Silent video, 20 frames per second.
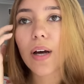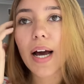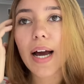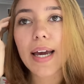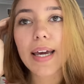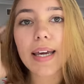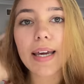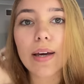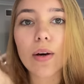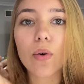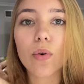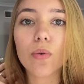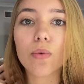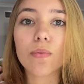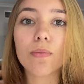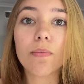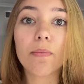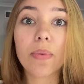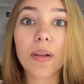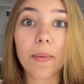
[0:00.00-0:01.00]
Aí eu,
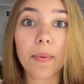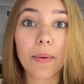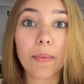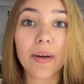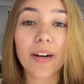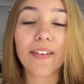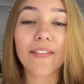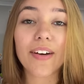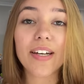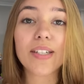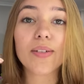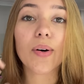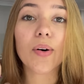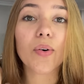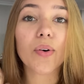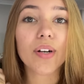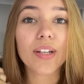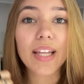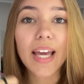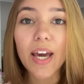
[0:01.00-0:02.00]
pela primeira vez, eu
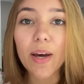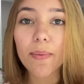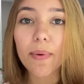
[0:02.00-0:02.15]
acordei